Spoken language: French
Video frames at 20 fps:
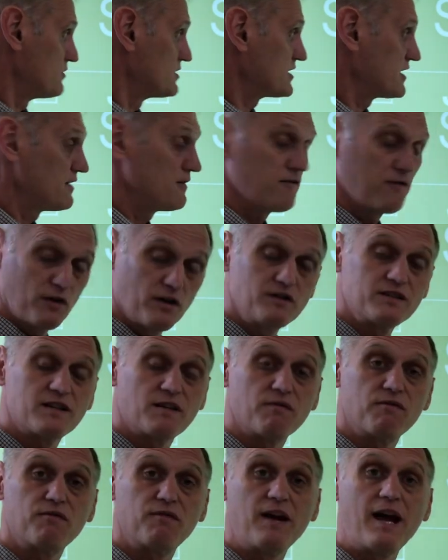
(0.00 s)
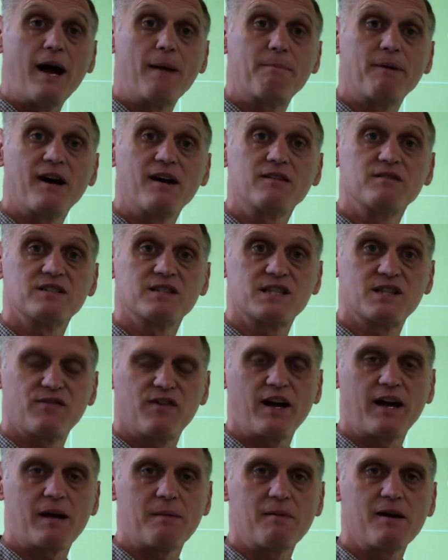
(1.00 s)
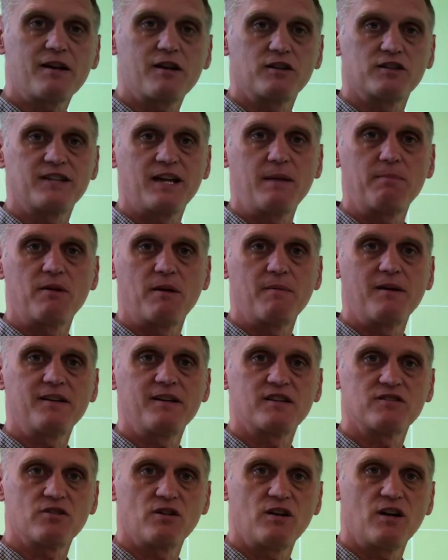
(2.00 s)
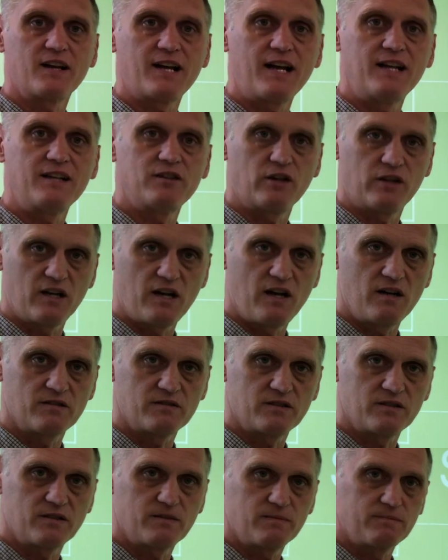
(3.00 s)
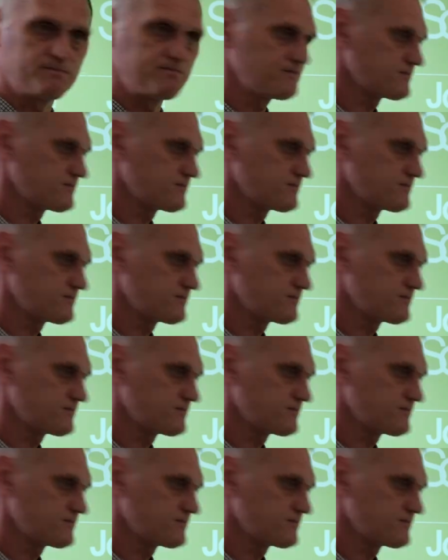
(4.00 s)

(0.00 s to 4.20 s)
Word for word: c'est le fun, ça vous fait apprendre différemment que simplement dans un local de classe.